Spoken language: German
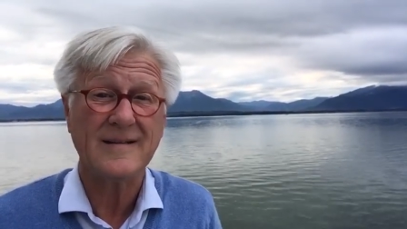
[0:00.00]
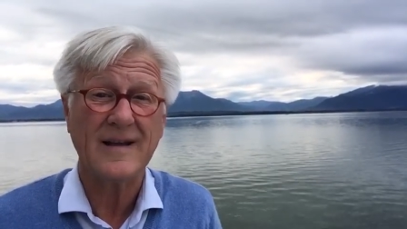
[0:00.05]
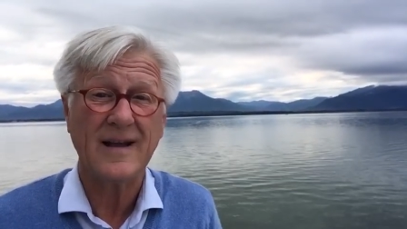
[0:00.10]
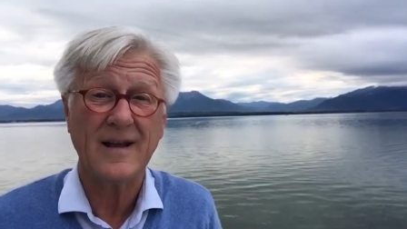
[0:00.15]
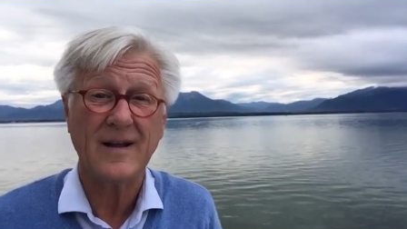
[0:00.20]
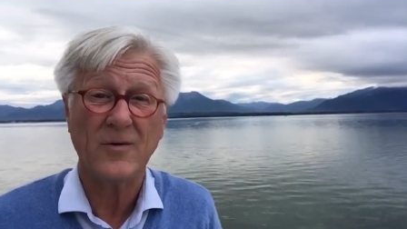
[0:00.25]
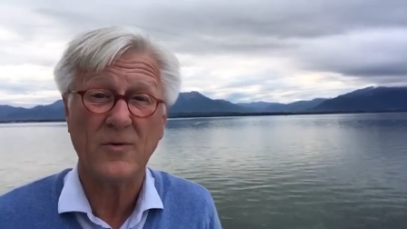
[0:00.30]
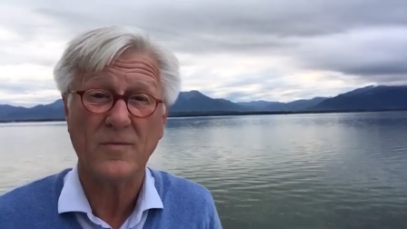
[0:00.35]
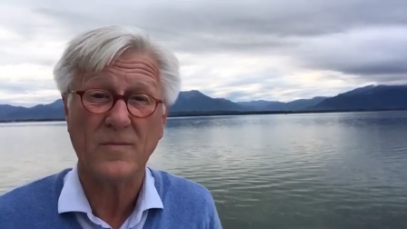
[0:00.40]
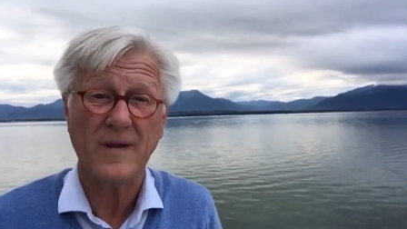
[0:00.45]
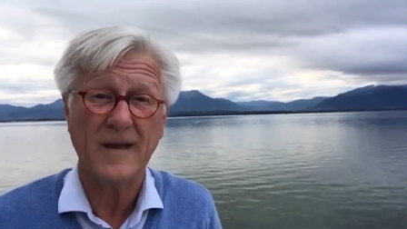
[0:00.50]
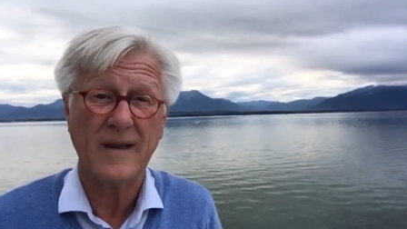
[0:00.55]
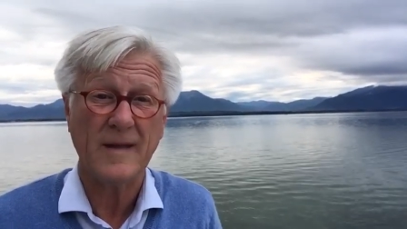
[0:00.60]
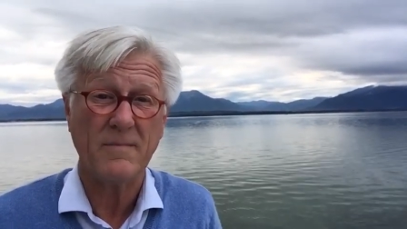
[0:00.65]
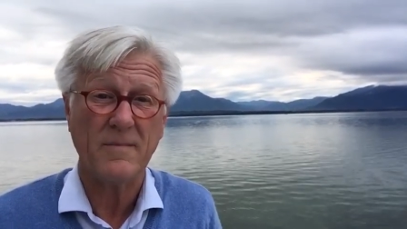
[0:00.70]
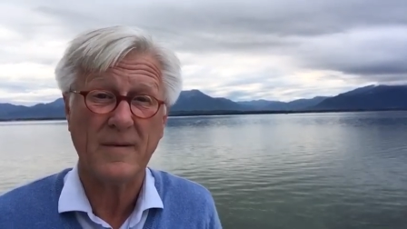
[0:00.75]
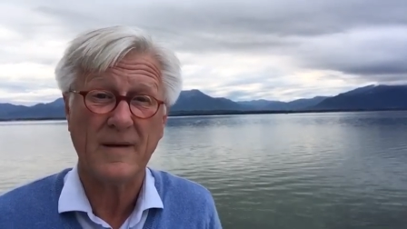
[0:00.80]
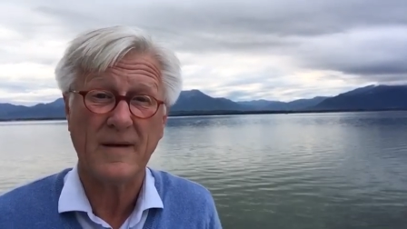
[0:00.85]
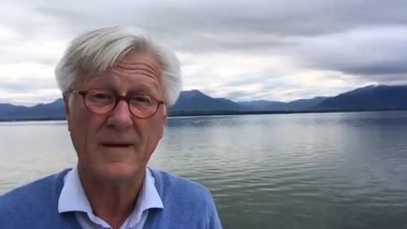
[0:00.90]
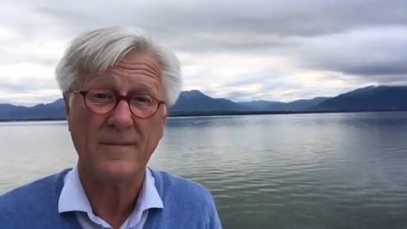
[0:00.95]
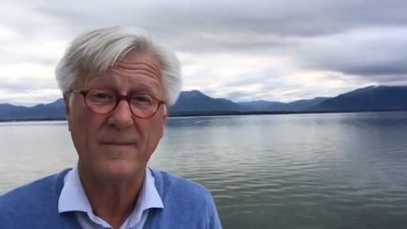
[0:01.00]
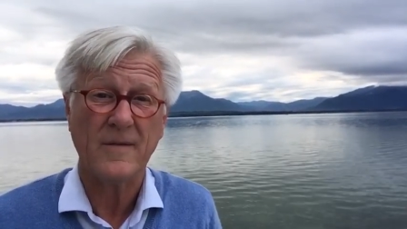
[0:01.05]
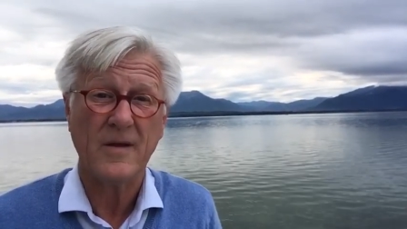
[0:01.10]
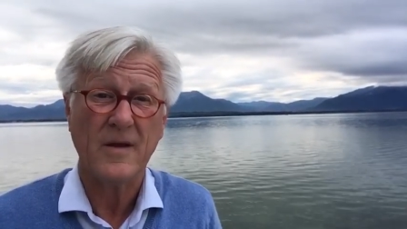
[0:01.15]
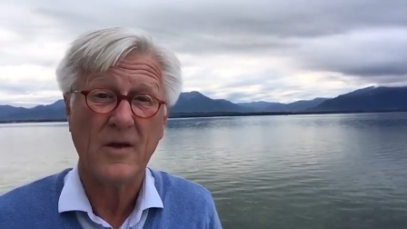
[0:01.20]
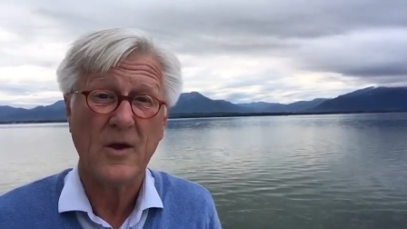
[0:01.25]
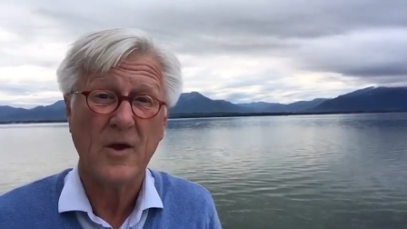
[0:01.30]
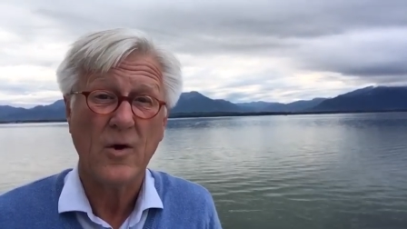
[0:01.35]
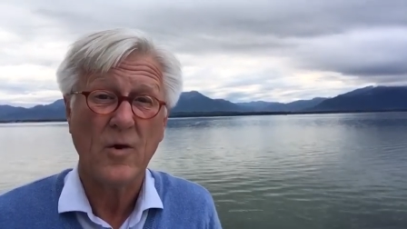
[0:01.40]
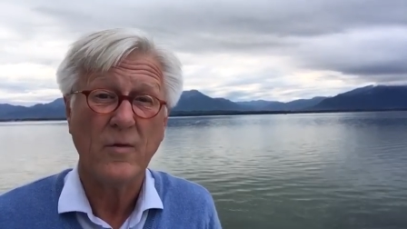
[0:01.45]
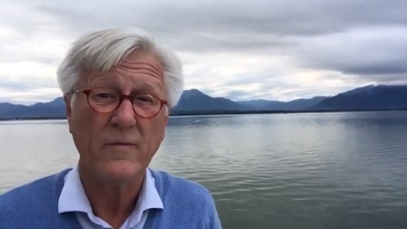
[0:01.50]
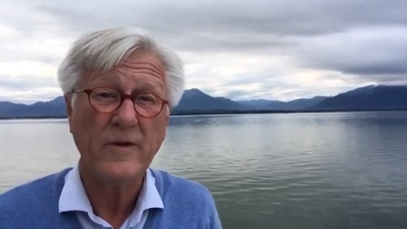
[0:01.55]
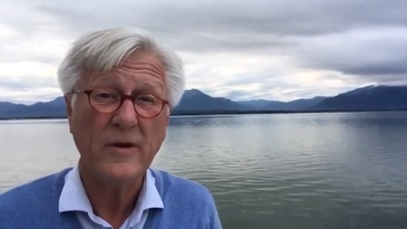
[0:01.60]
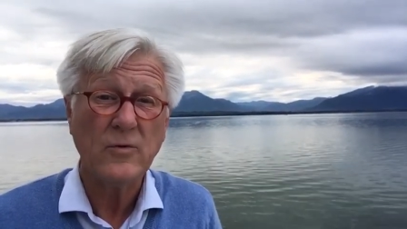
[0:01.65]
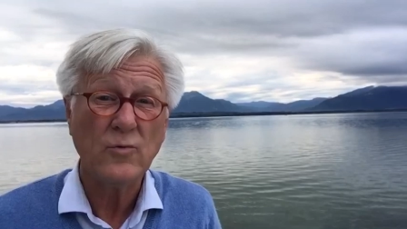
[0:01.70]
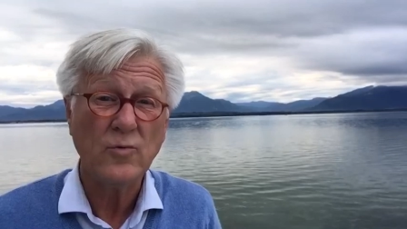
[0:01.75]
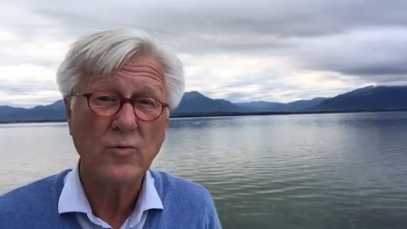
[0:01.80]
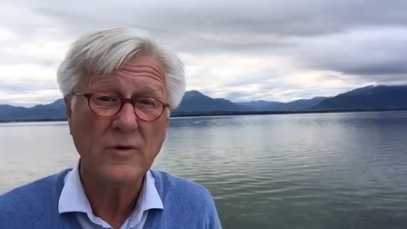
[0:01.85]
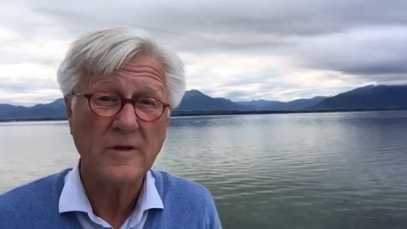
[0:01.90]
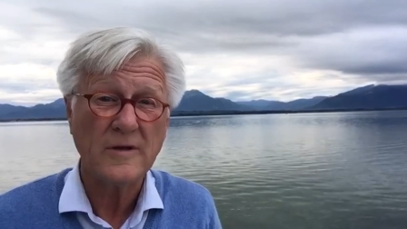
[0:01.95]
Tag umgeben bin und wie
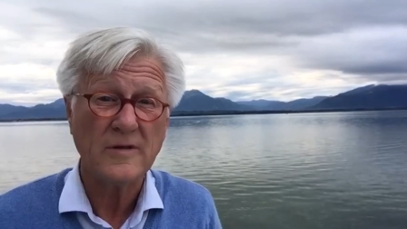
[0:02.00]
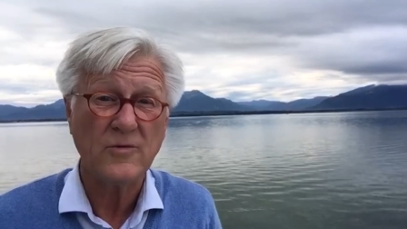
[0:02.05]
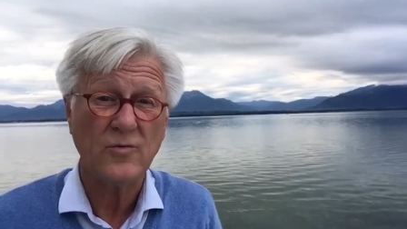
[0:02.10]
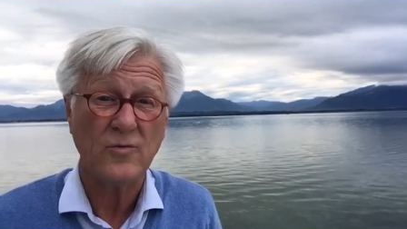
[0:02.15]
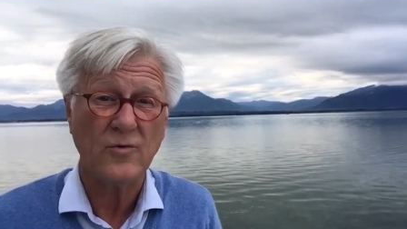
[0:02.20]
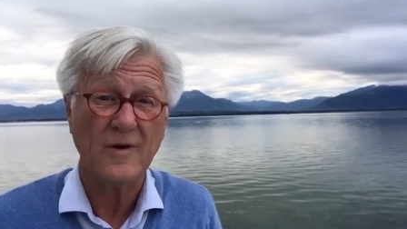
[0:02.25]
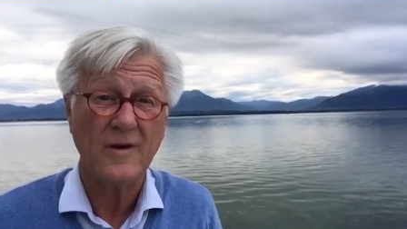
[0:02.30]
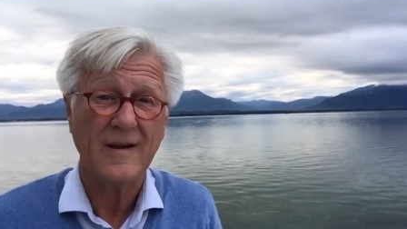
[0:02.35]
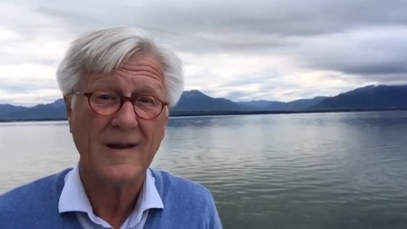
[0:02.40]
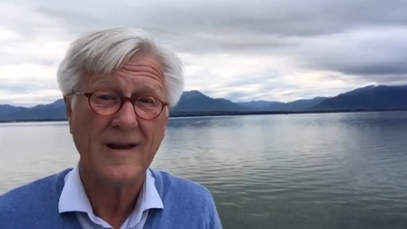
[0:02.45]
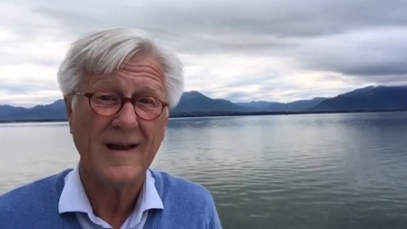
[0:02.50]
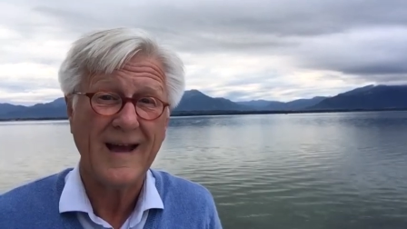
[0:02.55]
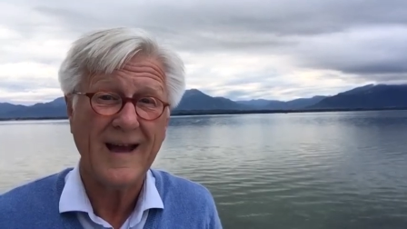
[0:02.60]
gut es tut,